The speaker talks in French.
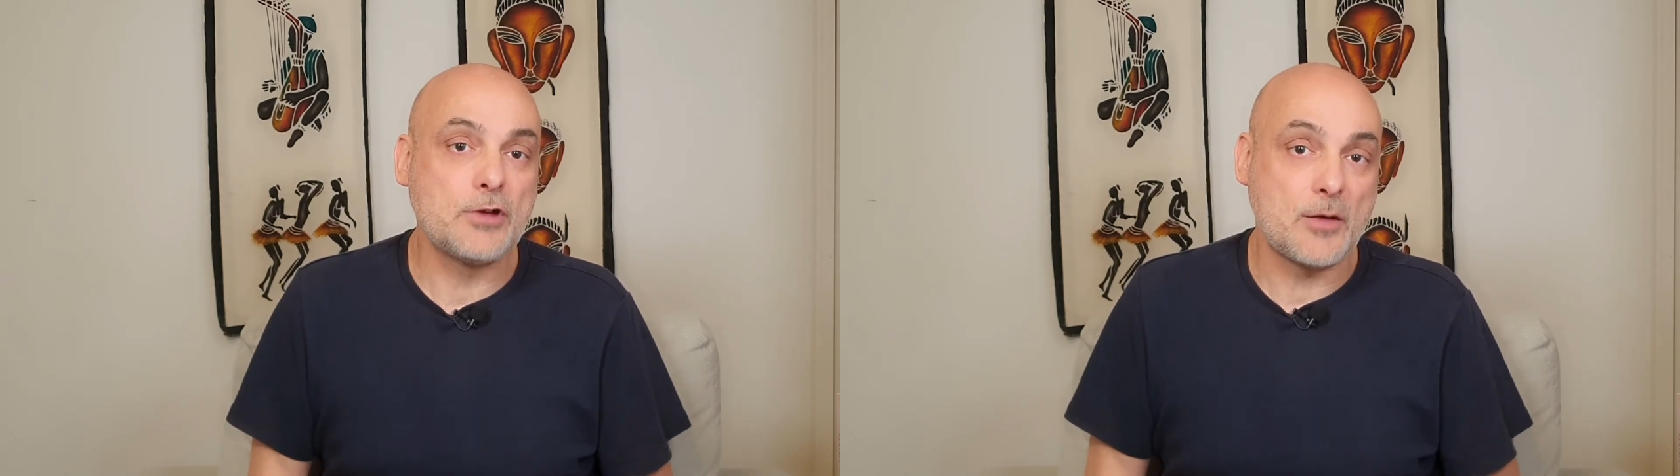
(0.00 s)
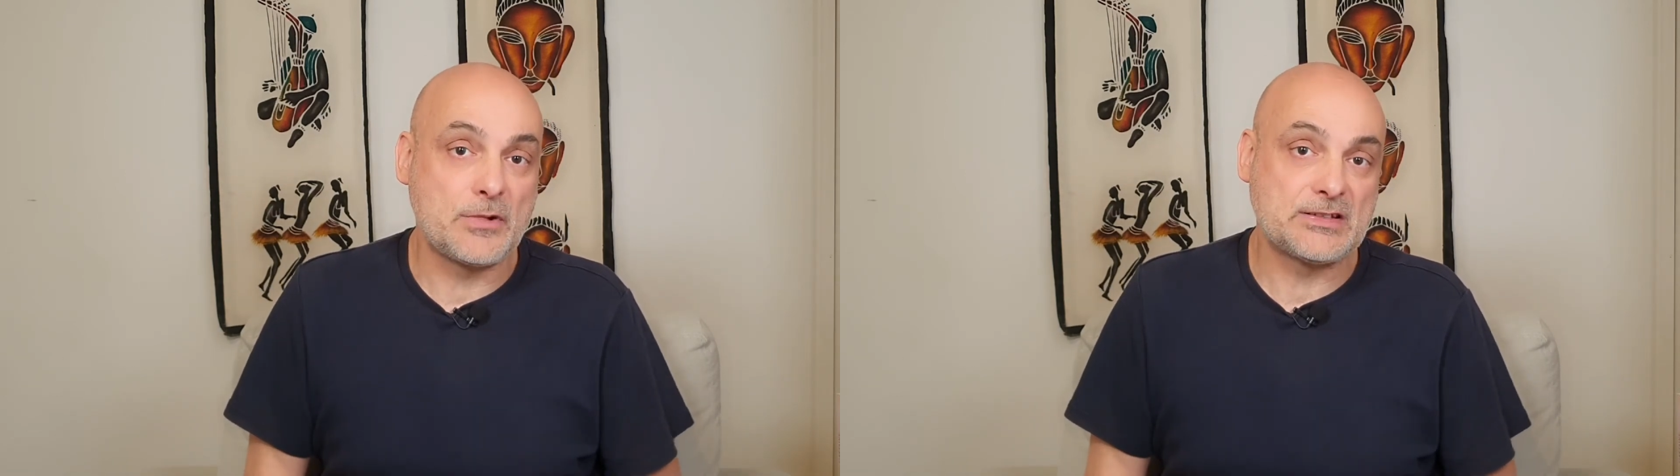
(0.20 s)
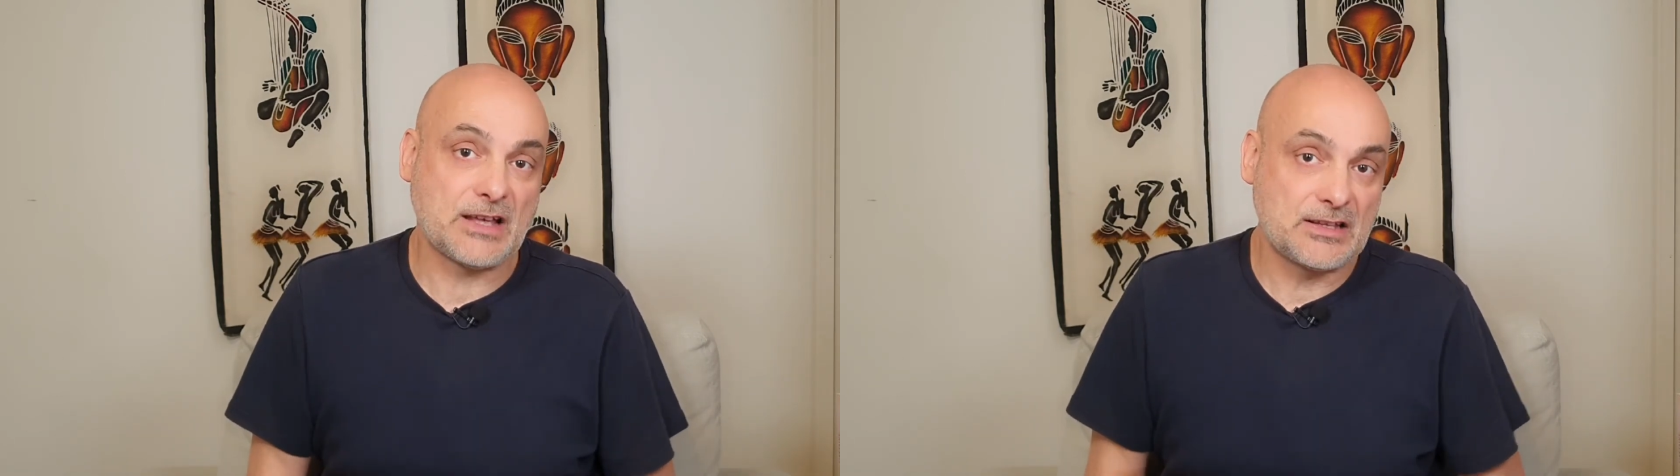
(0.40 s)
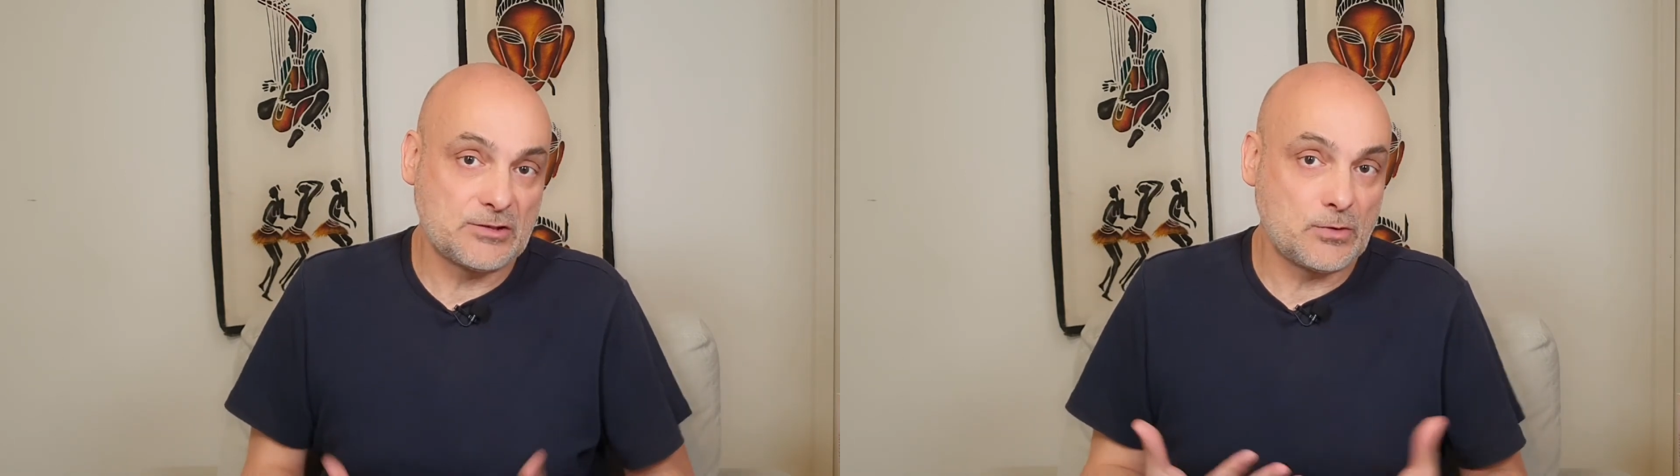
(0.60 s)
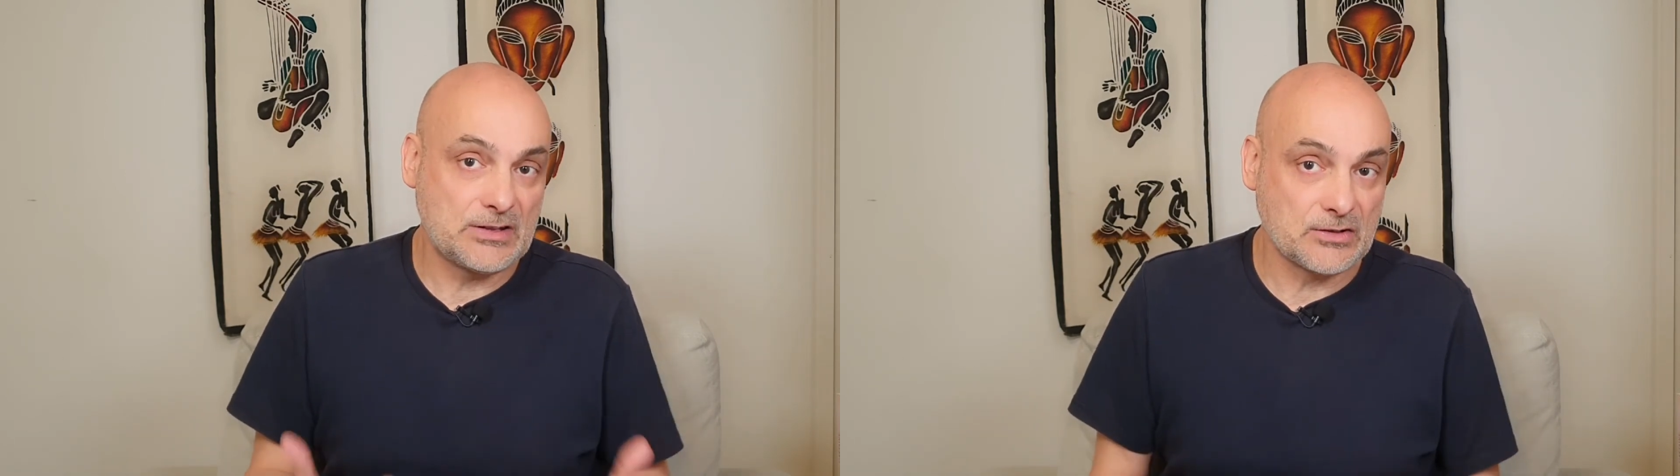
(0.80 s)
à appeler ça des
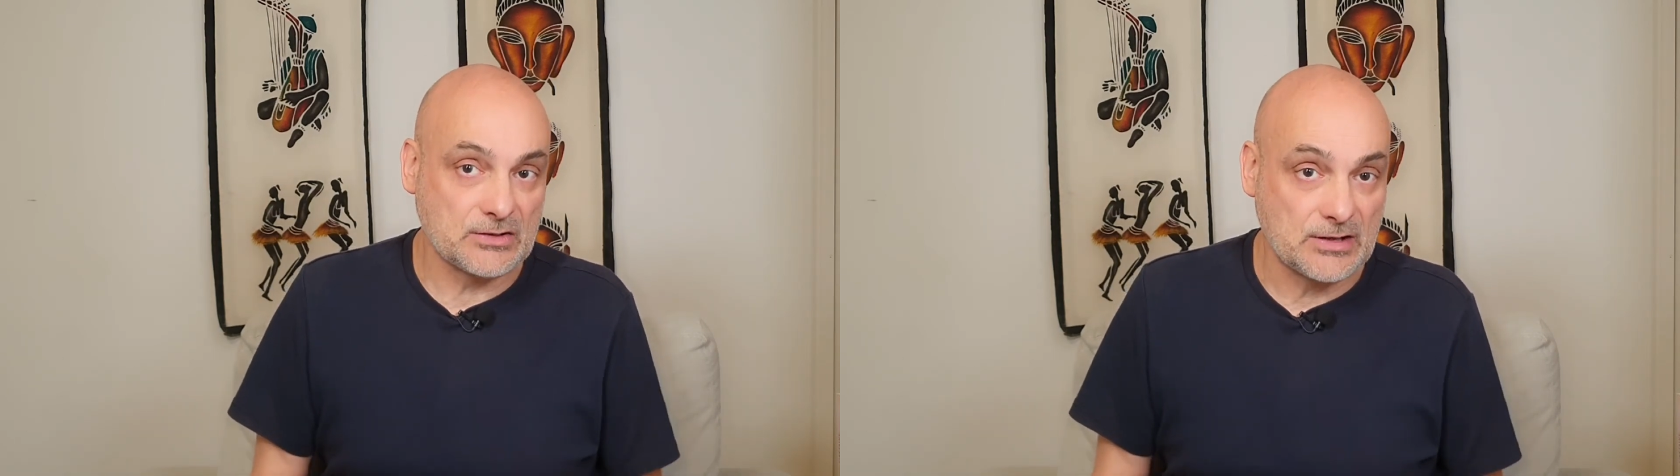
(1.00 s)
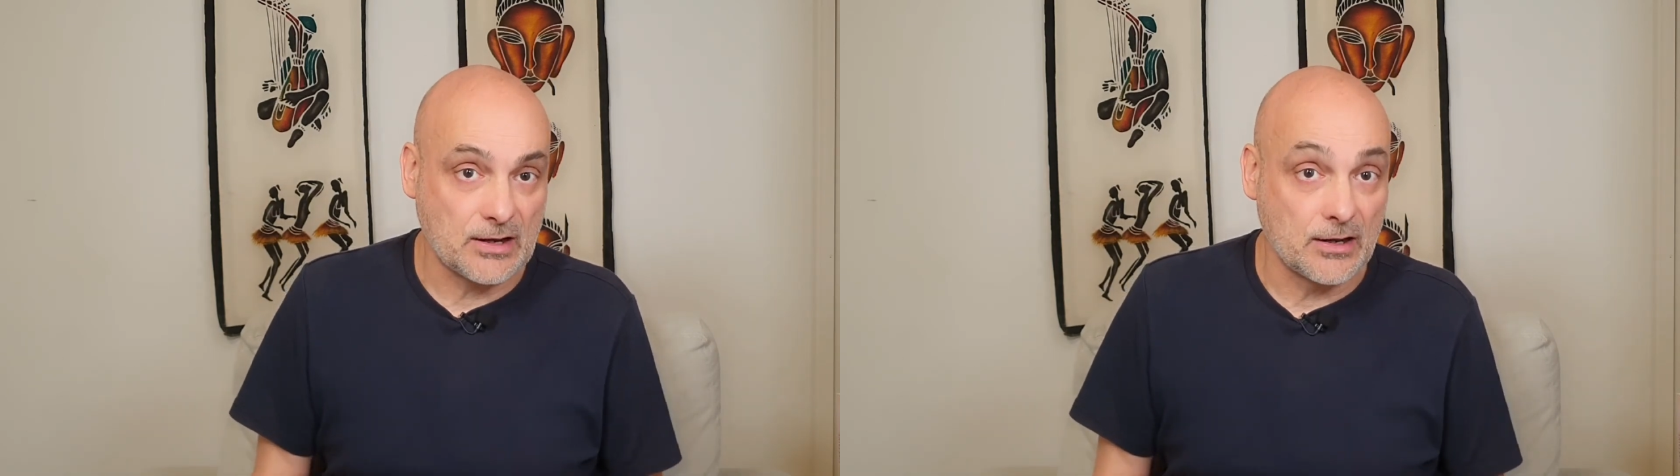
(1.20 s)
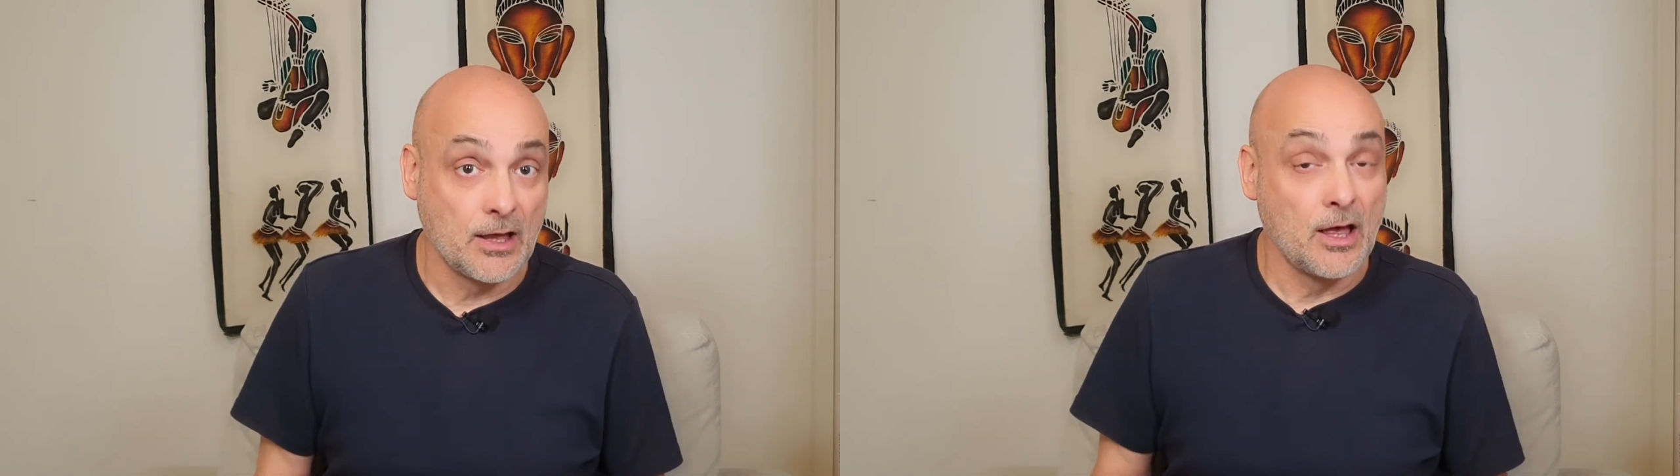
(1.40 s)
huiles essentielles.